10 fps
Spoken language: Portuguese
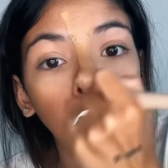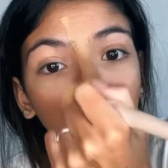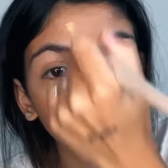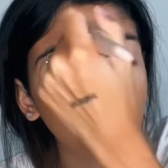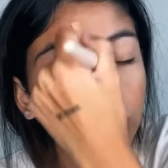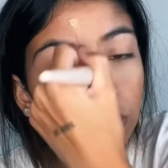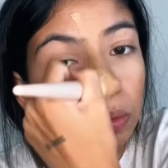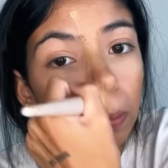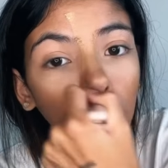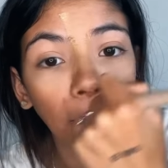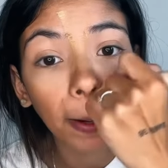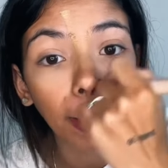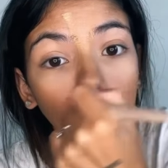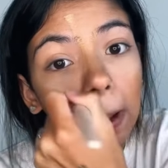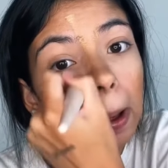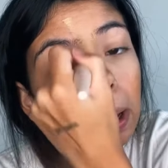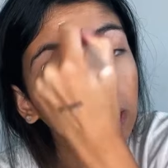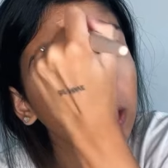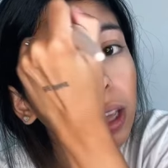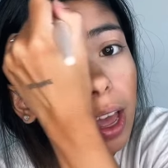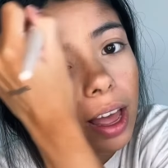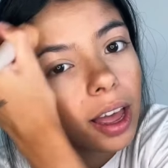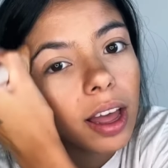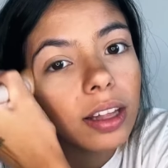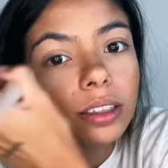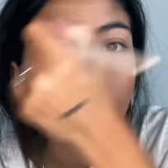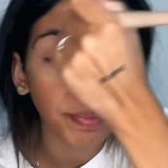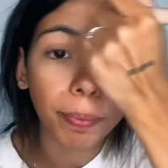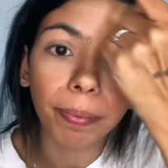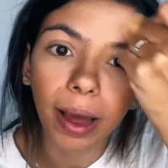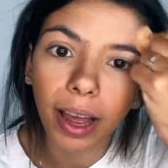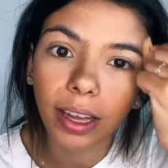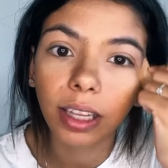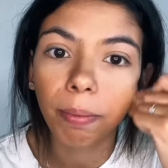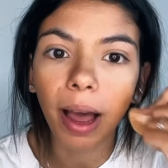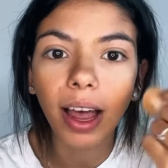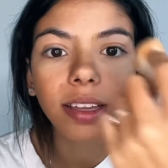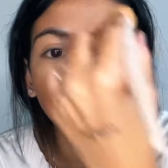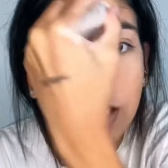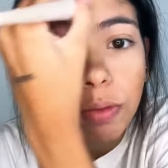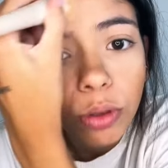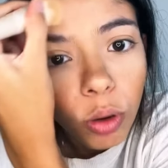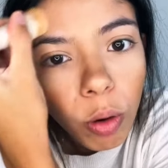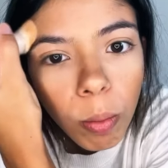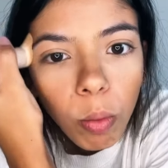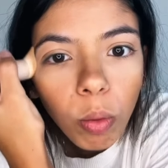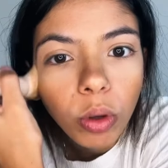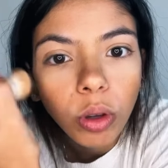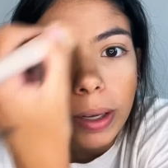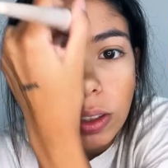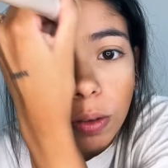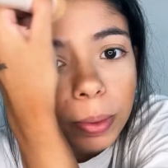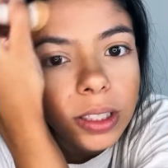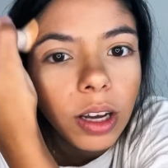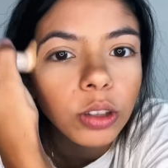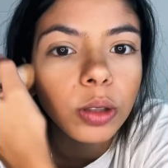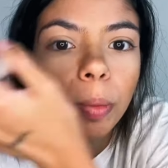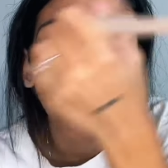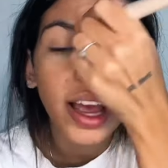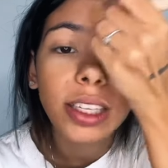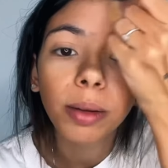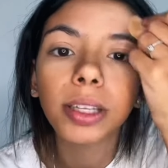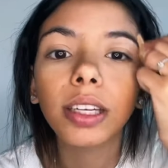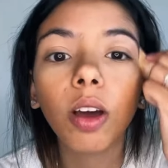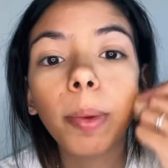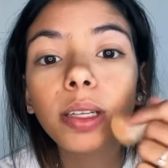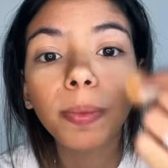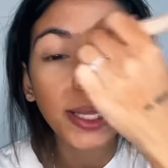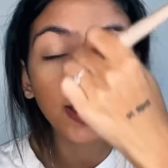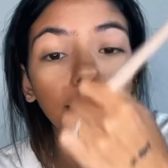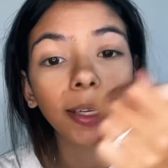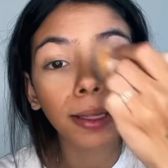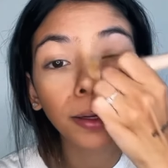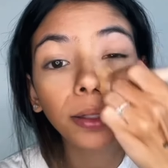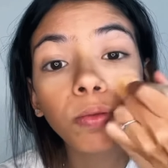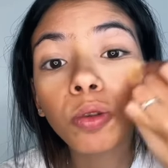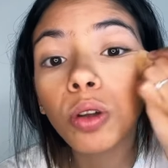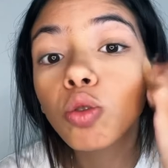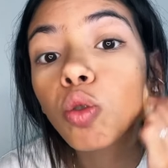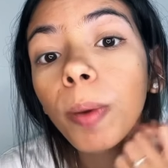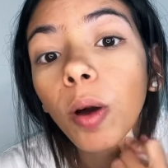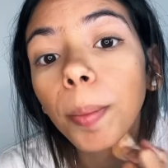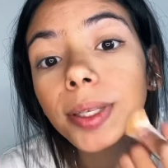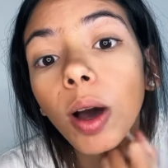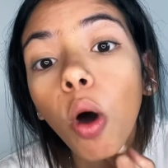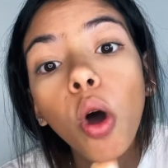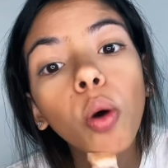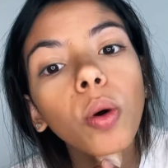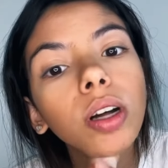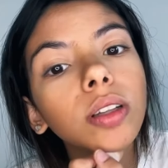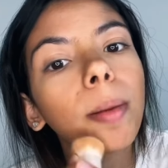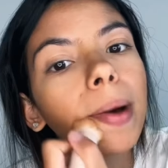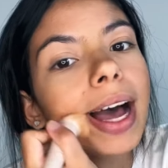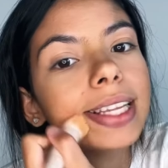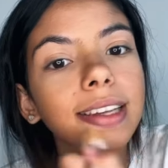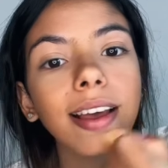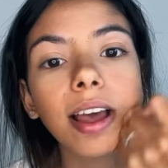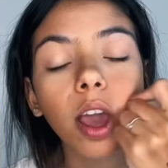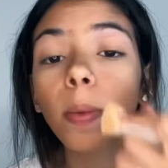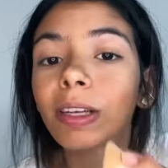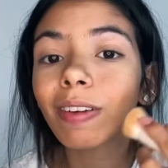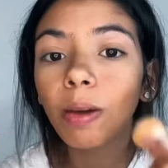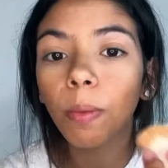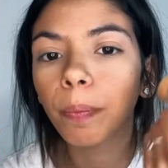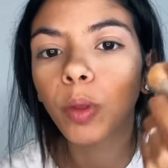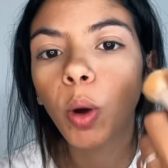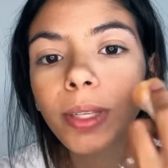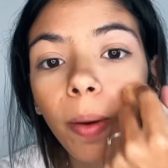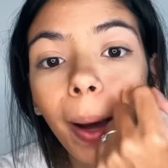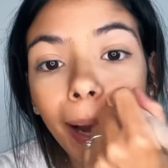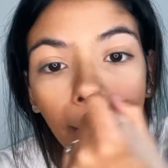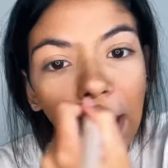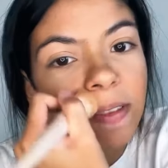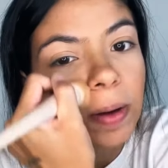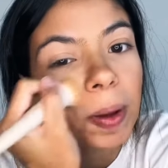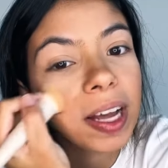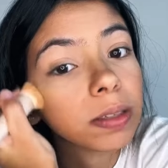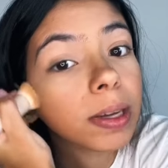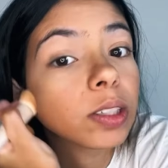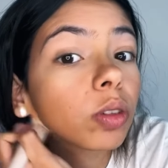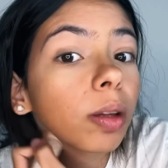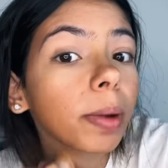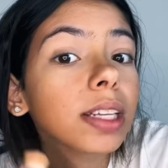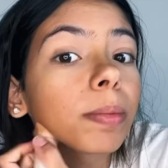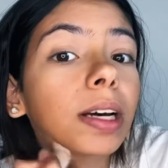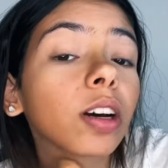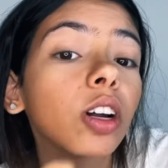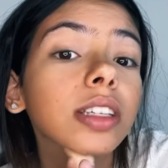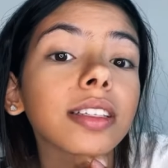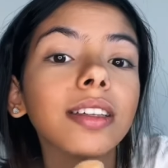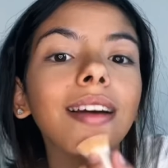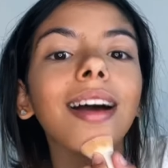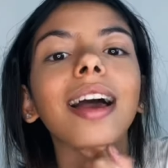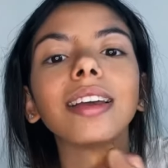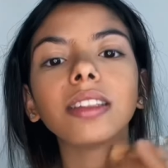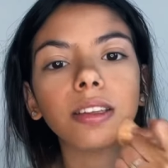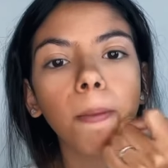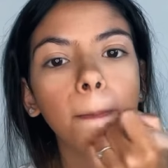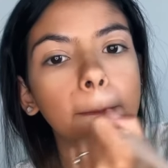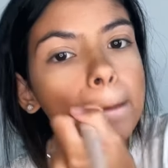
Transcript: Tô me sentindo uma blogueira que é. Tem, ba tem bases que funcionam muito mais com o pincel. Tipo, essa base aqui é uma base mais líquida, então funciona super com o pincel. Quando a base. Eu pensava que o, o pincel marcava a base, mas quando a base é mais grossinha, aí sim